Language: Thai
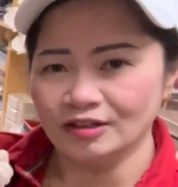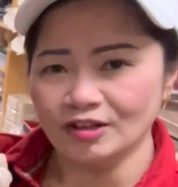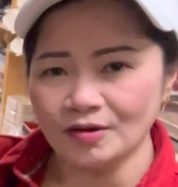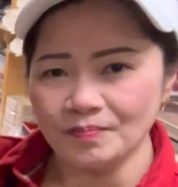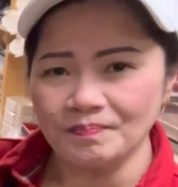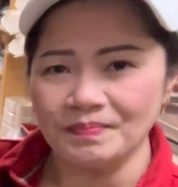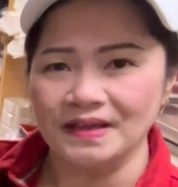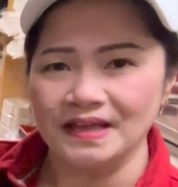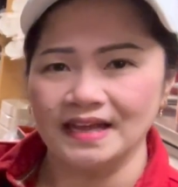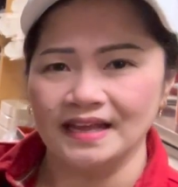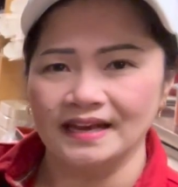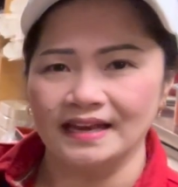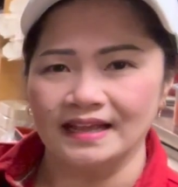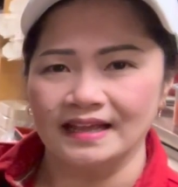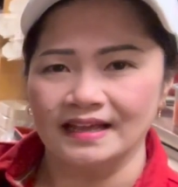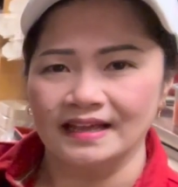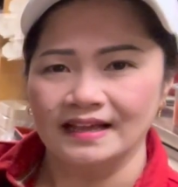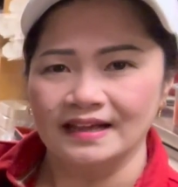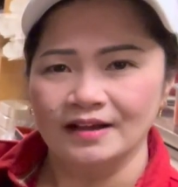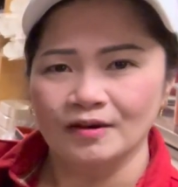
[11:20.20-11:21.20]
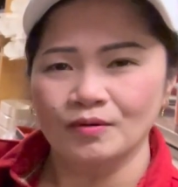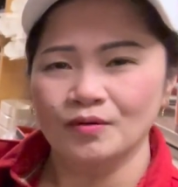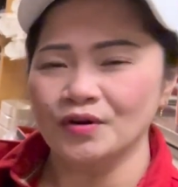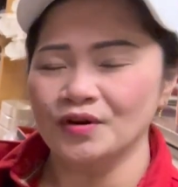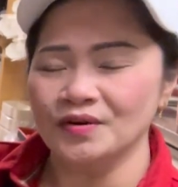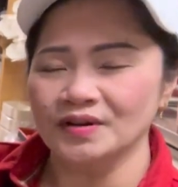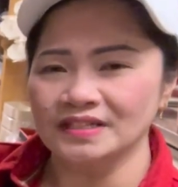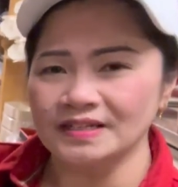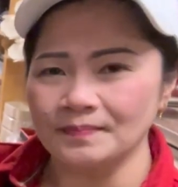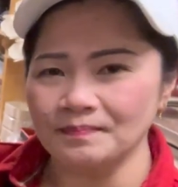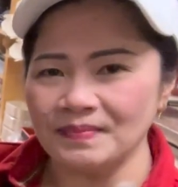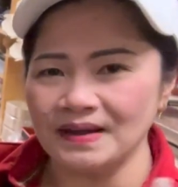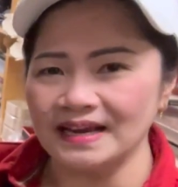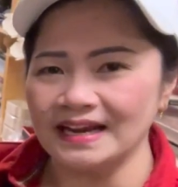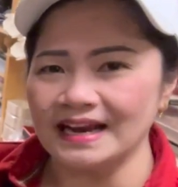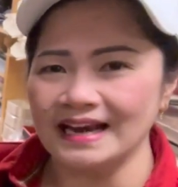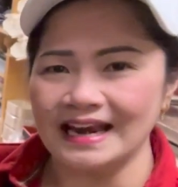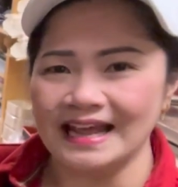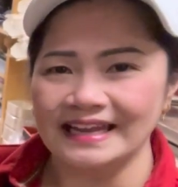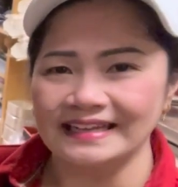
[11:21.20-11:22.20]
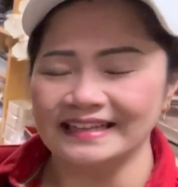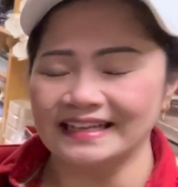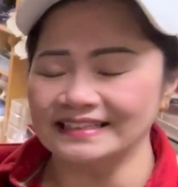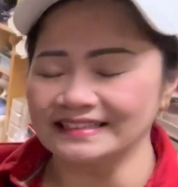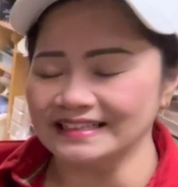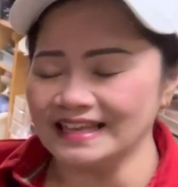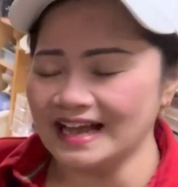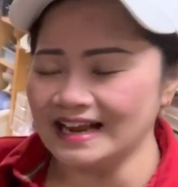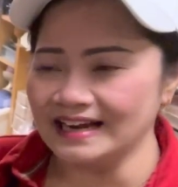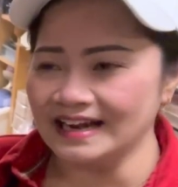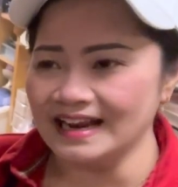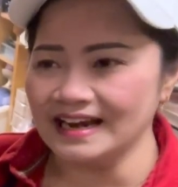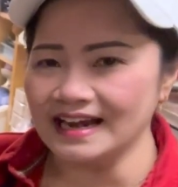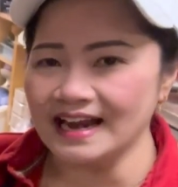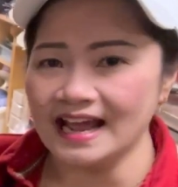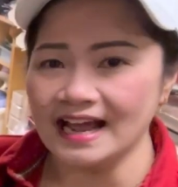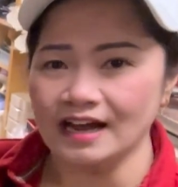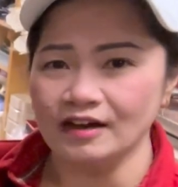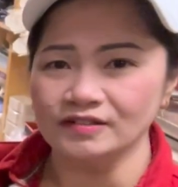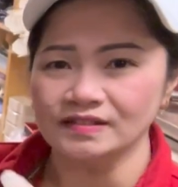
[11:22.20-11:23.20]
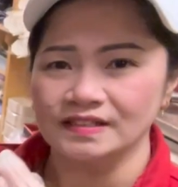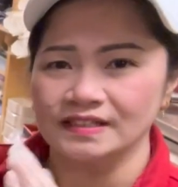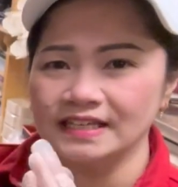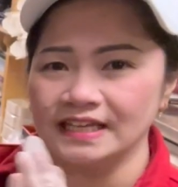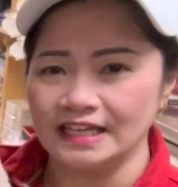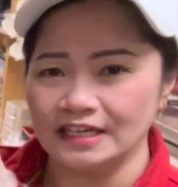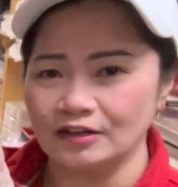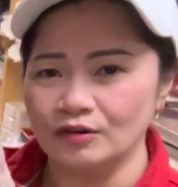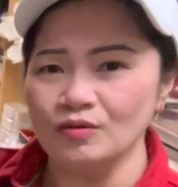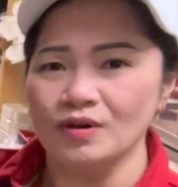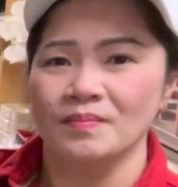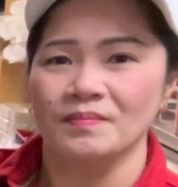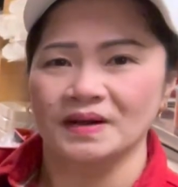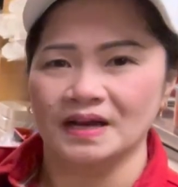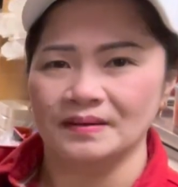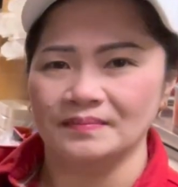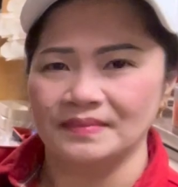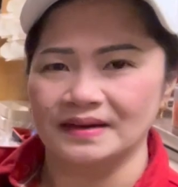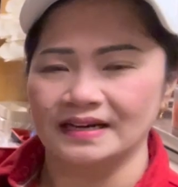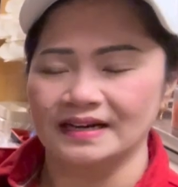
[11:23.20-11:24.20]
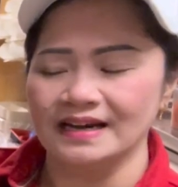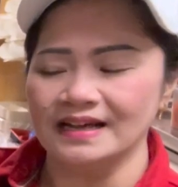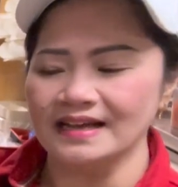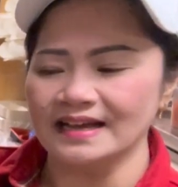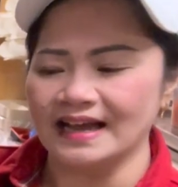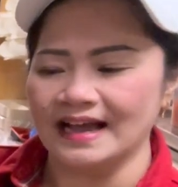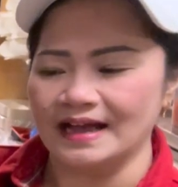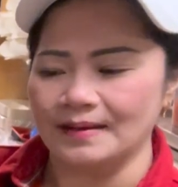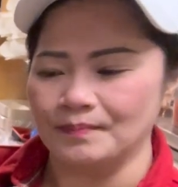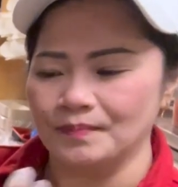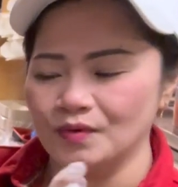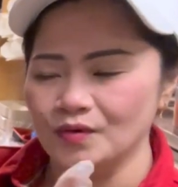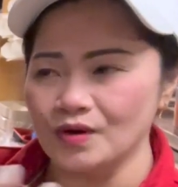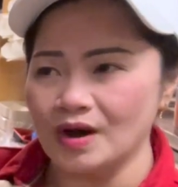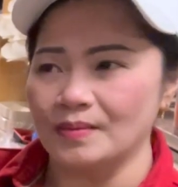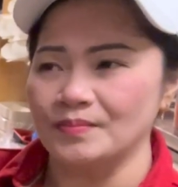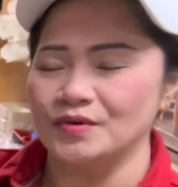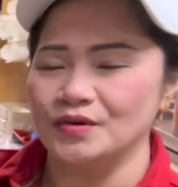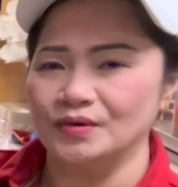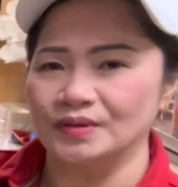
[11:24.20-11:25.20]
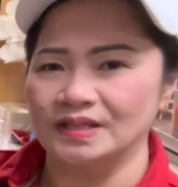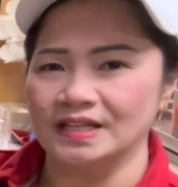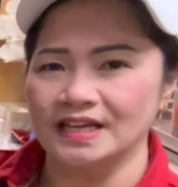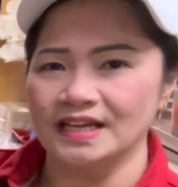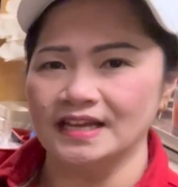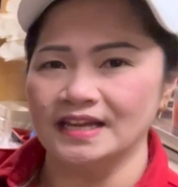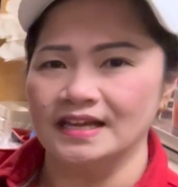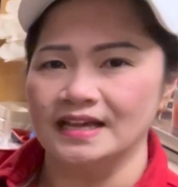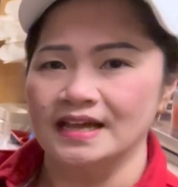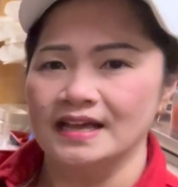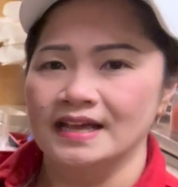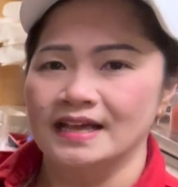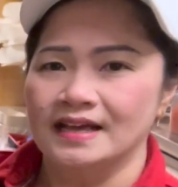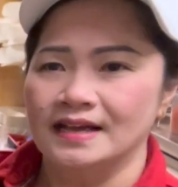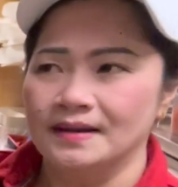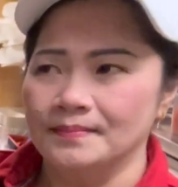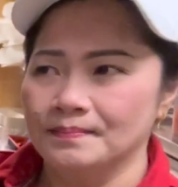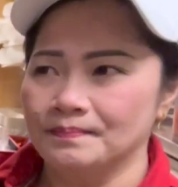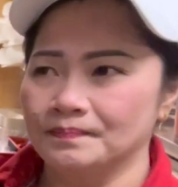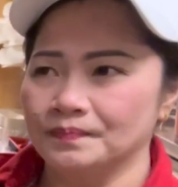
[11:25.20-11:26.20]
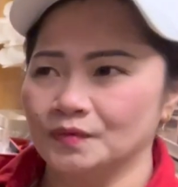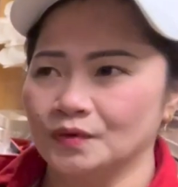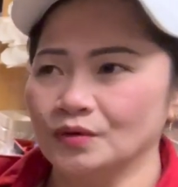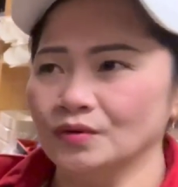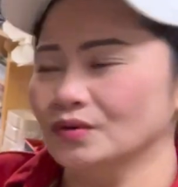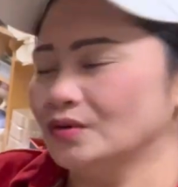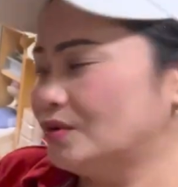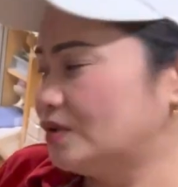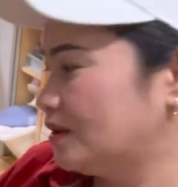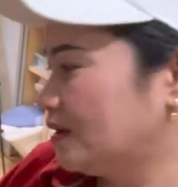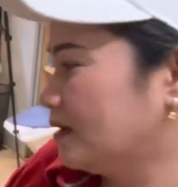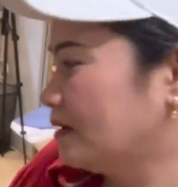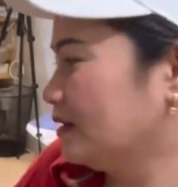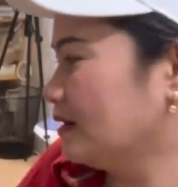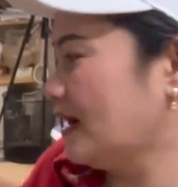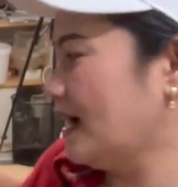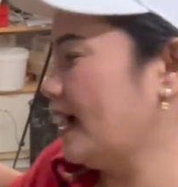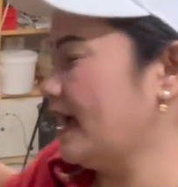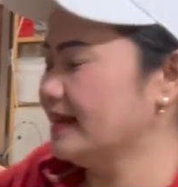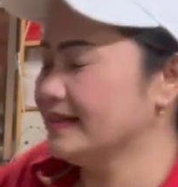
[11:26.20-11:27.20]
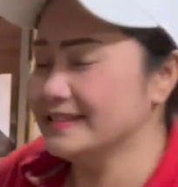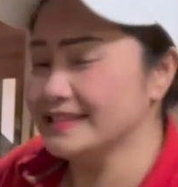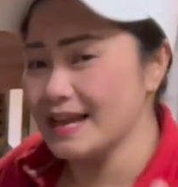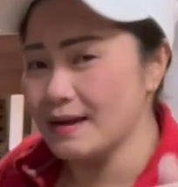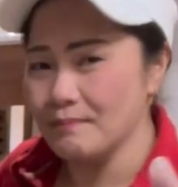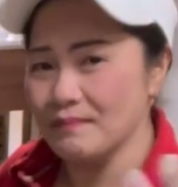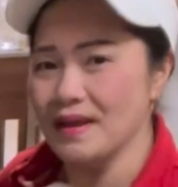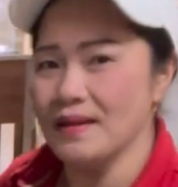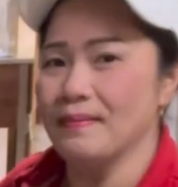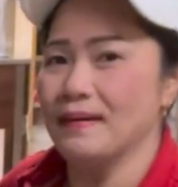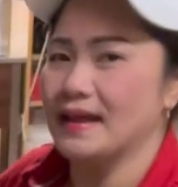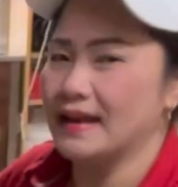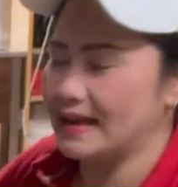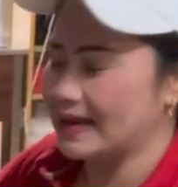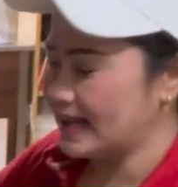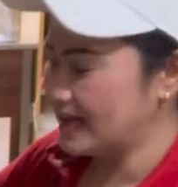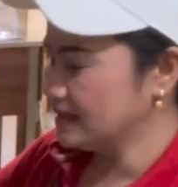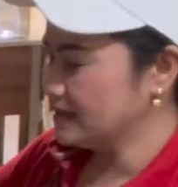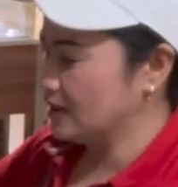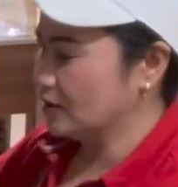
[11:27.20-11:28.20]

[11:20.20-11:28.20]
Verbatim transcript: ต่อปีนี่ คุณจะเป็นอะไรต่างๆ นานาเขาสิคิดร่วมกันเหมือนเลยค่ะ รวมอยู่ที่ตุ๊กฐานจำไม่ผิดนะ